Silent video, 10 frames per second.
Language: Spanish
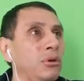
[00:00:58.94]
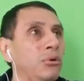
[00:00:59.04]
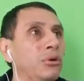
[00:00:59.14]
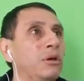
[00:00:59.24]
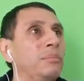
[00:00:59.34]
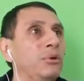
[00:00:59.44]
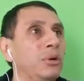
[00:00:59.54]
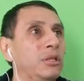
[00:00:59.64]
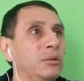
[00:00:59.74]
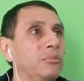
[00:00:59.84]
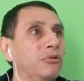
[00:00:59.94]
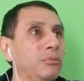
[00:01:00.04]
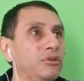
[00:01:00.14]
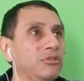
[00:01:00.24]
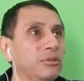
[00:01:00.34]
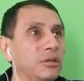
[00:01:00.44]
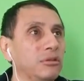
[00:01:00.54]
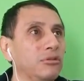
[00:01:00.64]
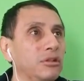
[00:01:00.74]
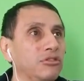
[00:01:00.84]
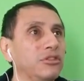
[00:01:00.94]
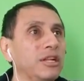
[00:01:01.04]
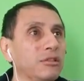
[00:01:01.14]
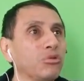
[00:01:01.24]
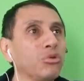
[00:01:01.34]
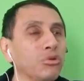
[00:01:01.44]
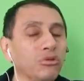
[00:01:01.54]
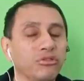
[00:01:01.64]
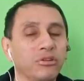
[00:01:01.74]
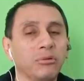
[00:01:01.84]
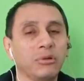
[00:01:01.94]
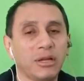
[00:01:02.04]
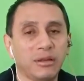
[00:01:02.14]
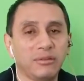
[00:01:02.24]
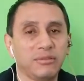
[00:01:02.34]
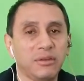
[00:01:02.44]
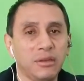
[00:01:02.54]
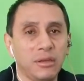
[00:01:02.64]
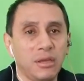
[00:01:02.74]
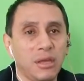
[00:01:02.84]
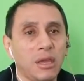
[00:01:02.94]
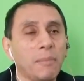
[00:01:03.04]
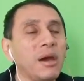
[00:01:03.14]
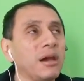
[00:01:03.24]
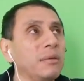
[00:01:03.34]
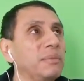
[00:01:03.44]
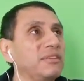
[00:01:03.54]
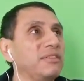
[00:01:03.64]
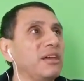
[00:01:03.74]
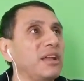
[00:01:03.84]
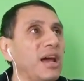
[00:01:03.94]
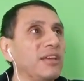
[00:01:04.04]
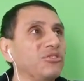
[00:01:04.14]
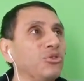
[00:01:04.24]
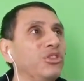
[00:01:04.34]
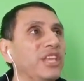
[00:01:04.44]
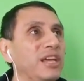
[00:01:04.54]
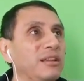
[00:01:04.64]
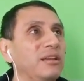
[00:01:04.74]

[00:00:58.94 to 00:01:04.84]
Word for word: hora peruana, por lo menos en territorio nacional, todos los celulares van a empezar a sonar.